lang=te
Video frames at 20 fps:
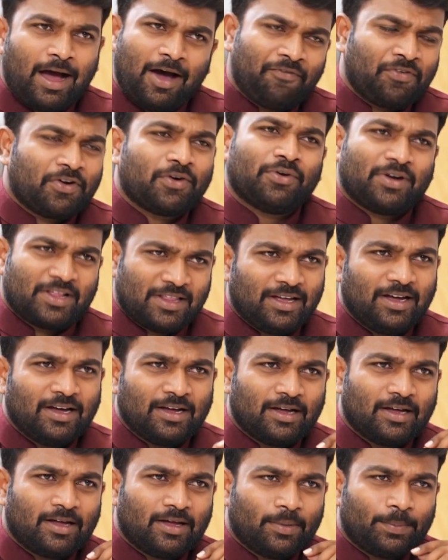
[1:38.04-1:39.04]
ఆఫర్ ఉంటుందా
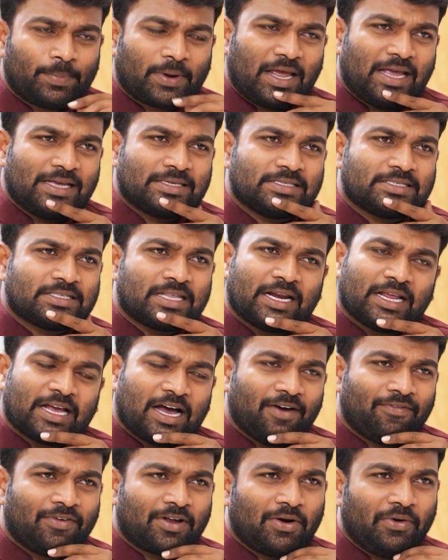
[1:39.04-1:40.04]

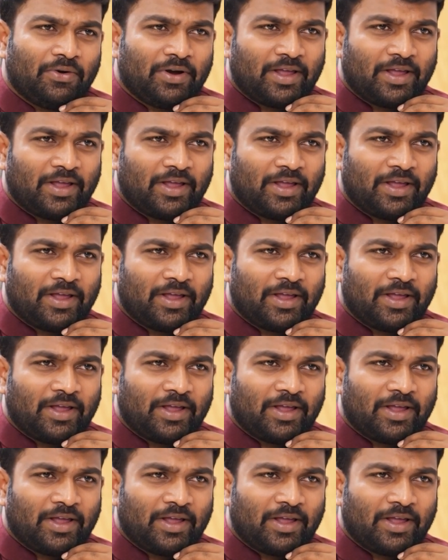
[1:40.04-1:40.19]
ప్రాయశ్చిత్తానికి ఆఫర్లు